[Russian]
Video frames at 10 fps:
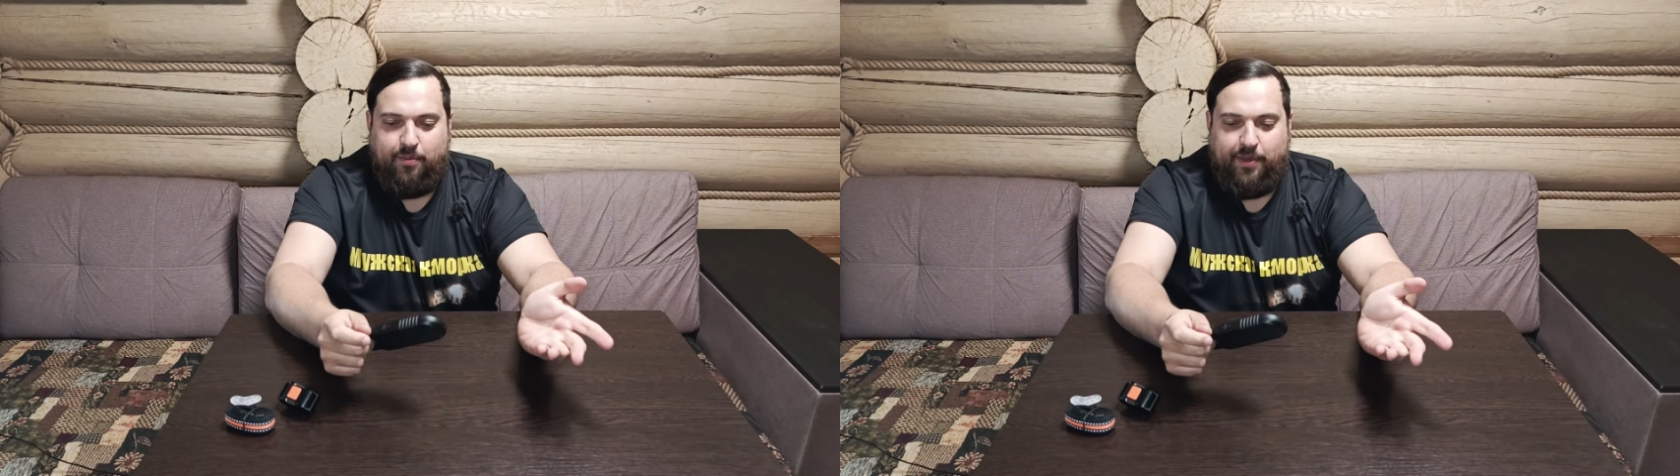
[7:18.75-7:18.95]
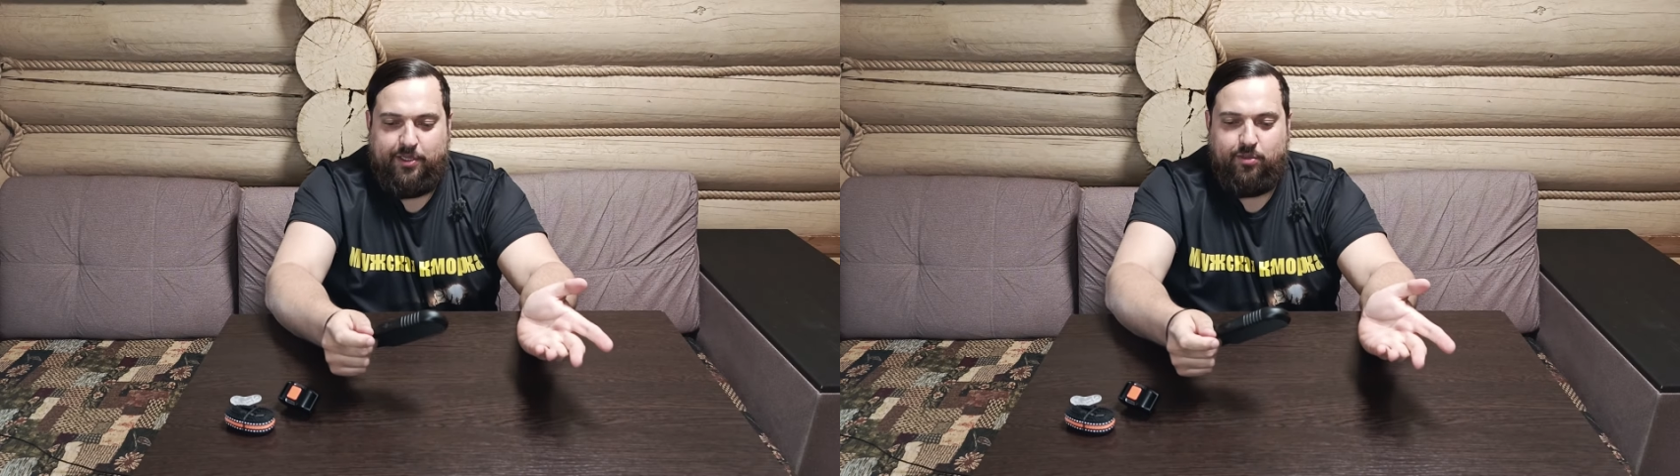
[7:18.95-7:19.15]

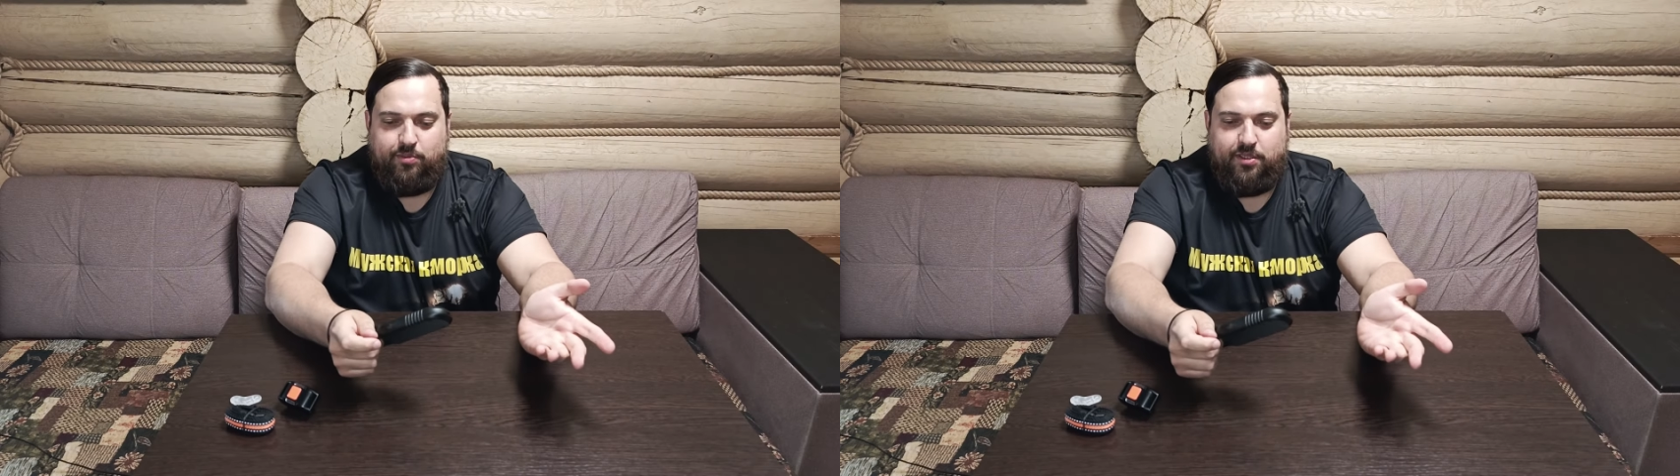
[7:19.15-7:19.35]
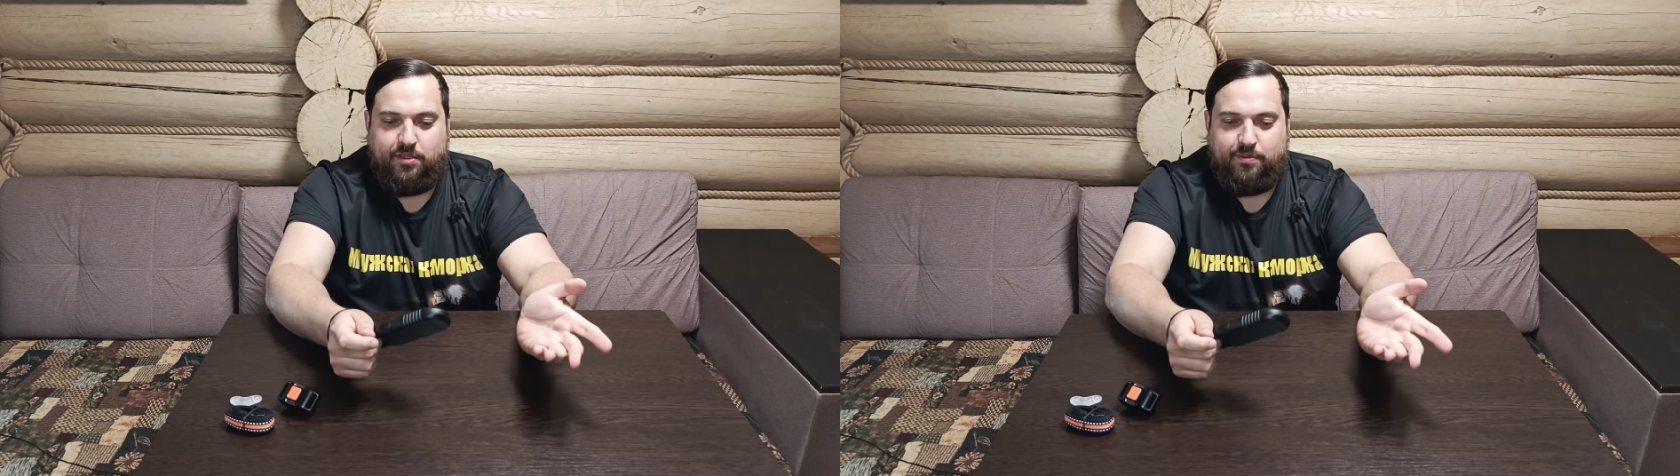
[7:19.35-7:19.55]

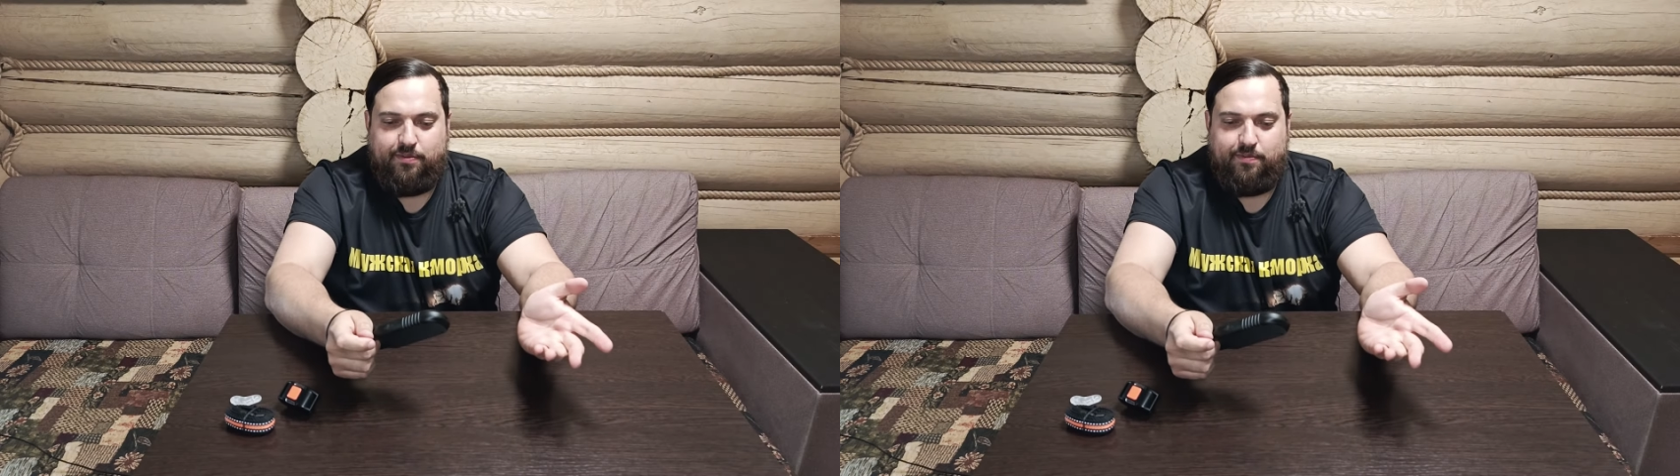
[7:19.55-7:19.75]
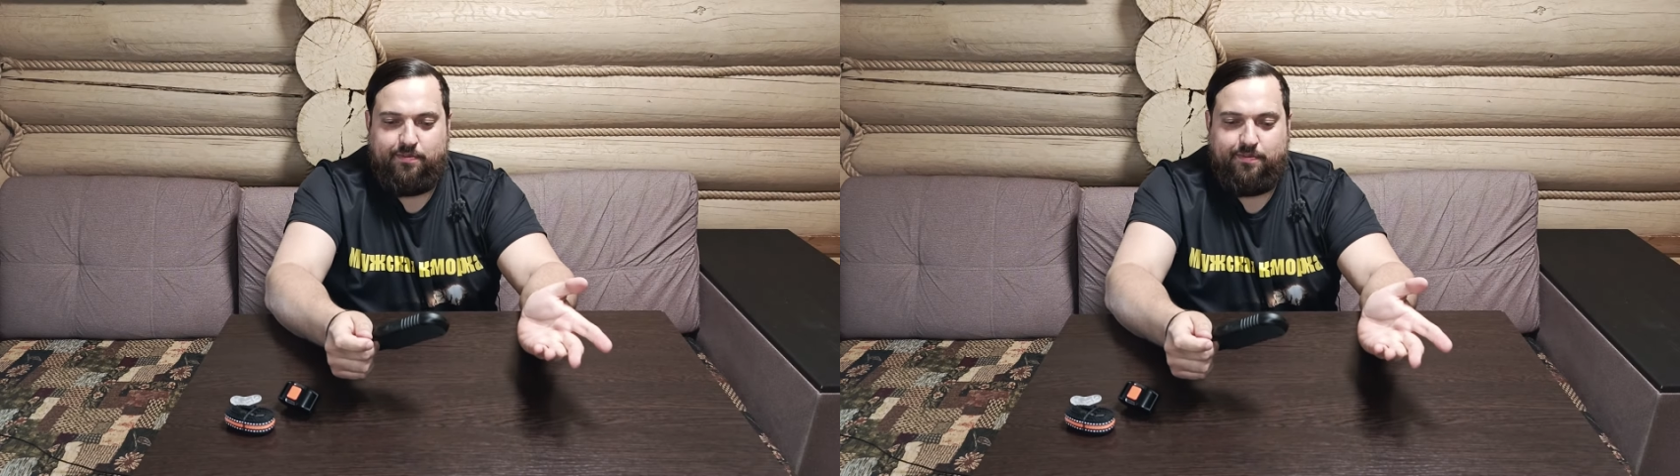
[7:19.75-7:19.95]
Пойдемте
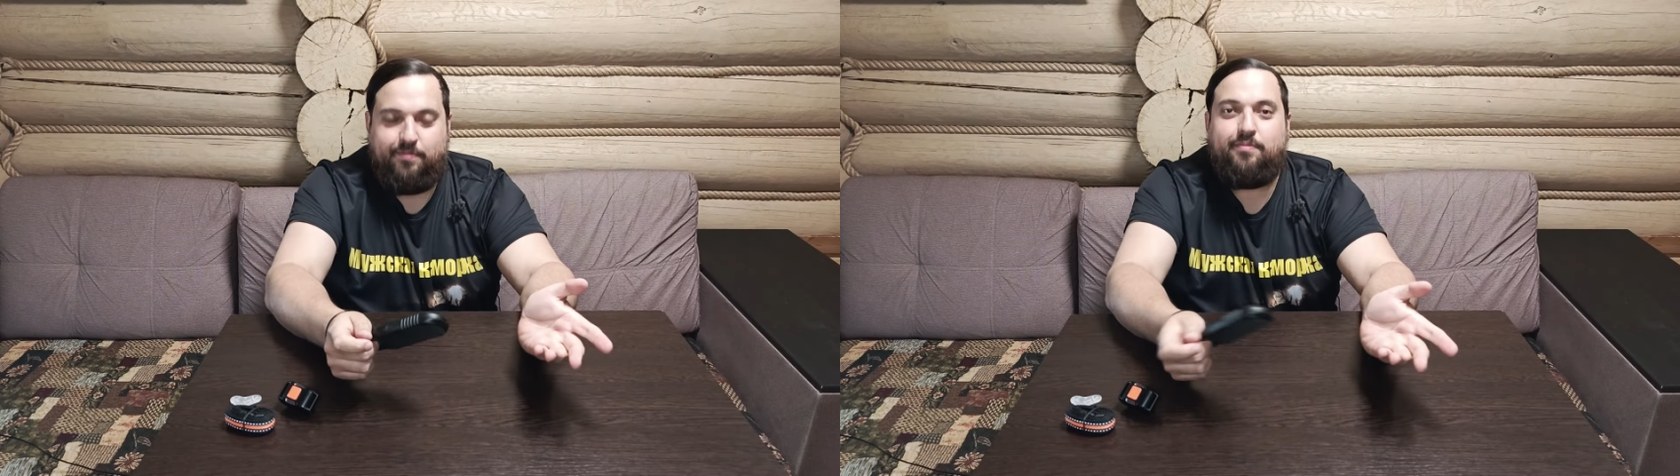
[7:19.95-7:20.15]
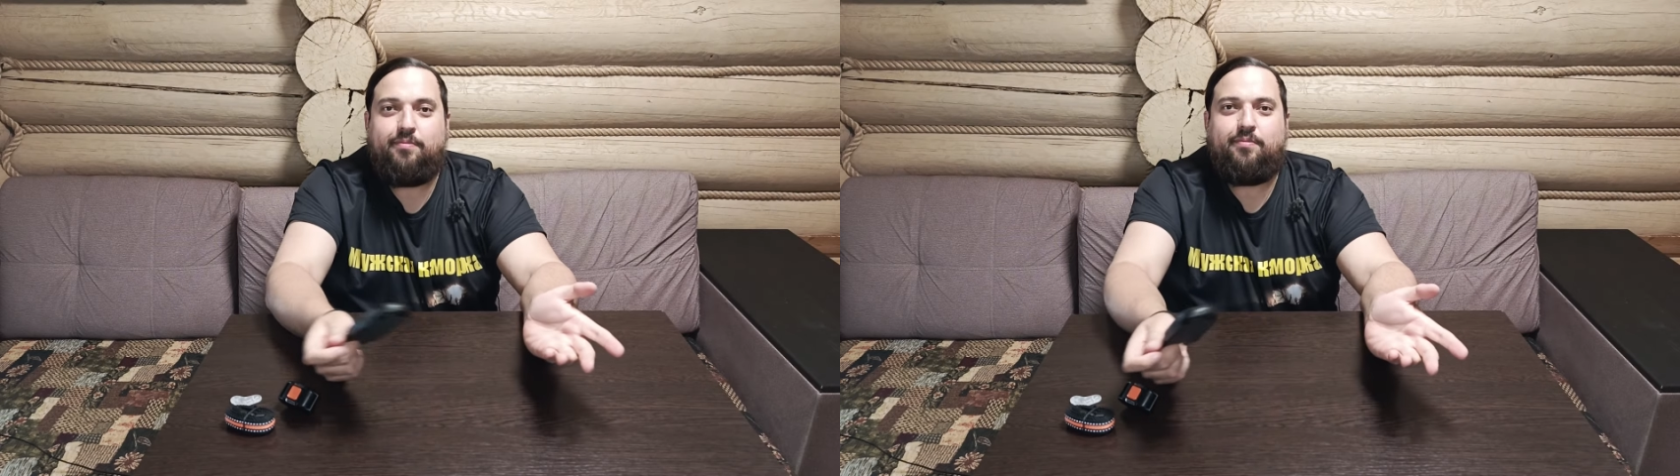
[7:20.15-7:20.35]

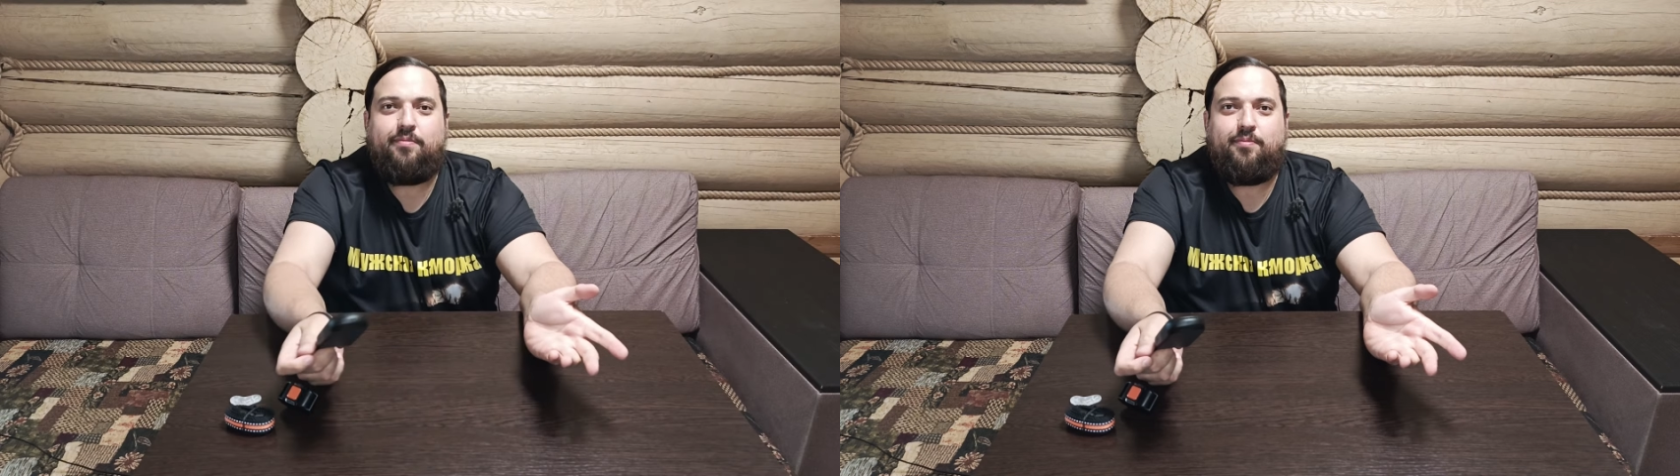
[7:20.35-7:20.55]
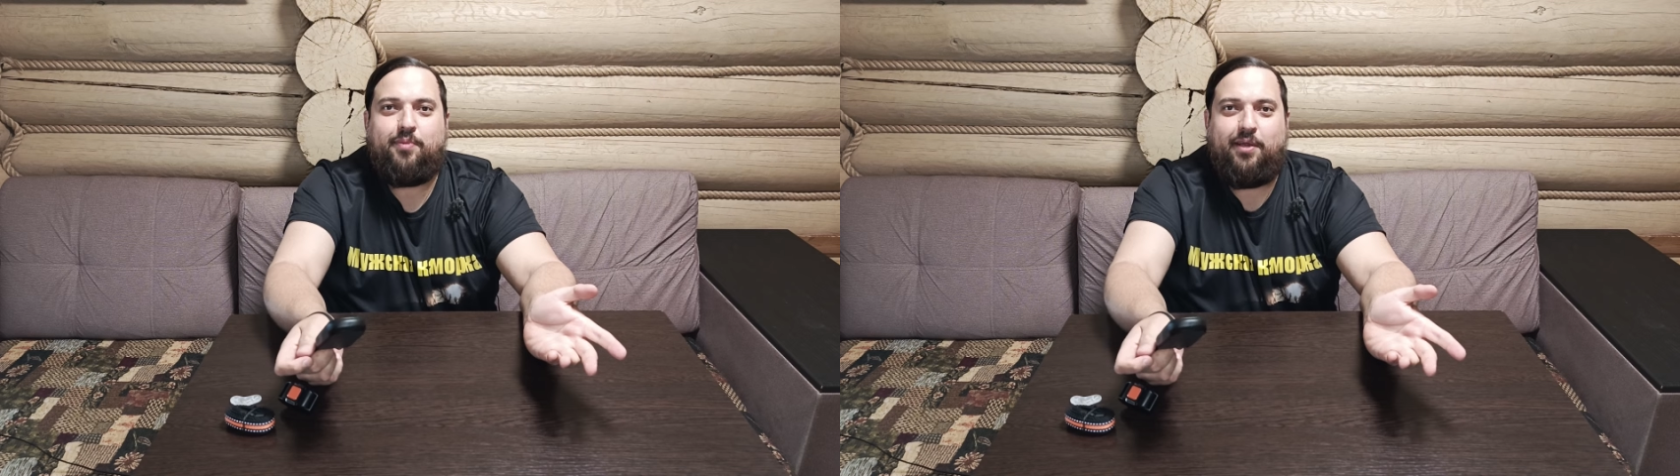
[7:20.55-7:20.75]

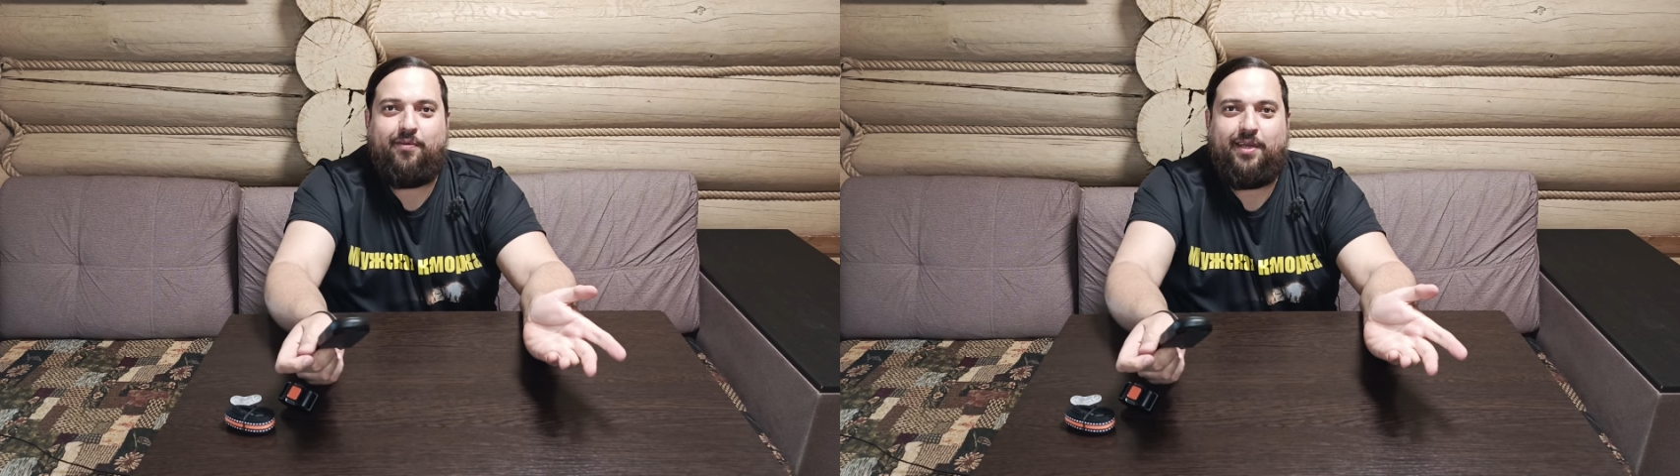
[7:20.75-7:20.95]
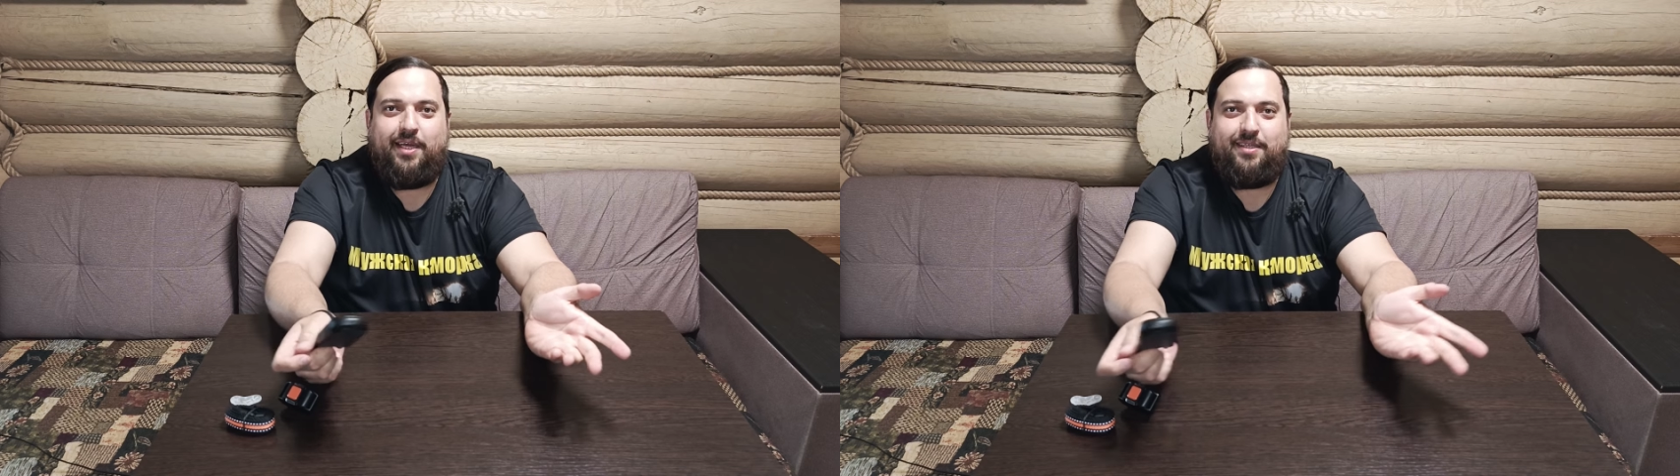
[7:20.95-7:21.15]

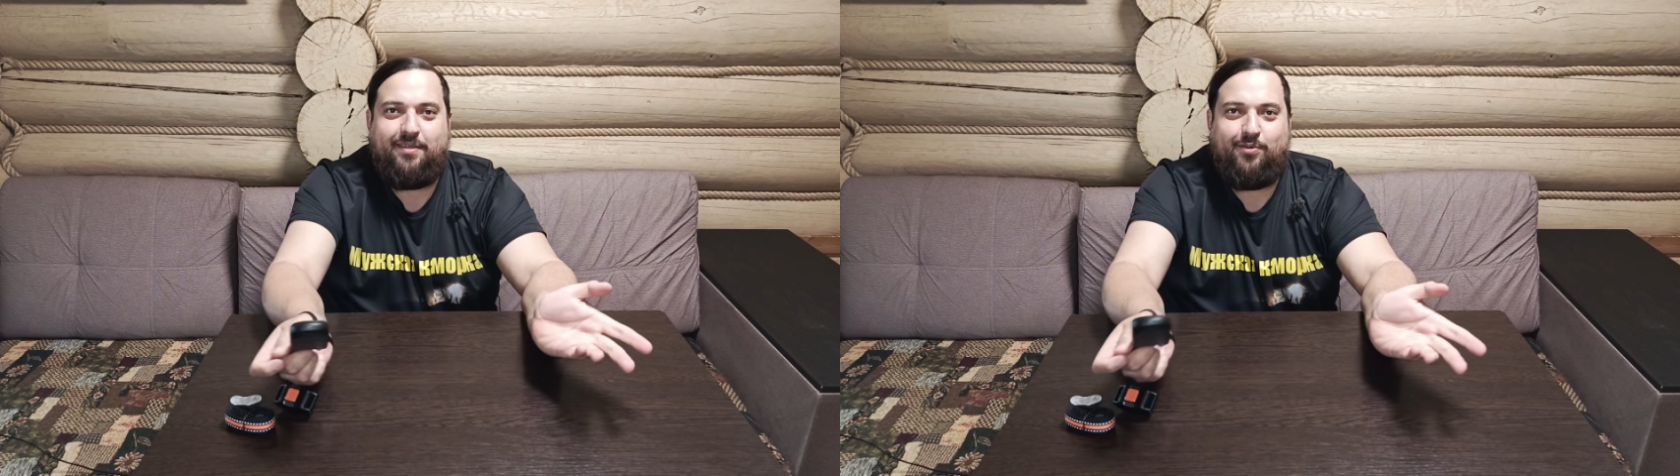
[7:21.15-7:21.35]
проверять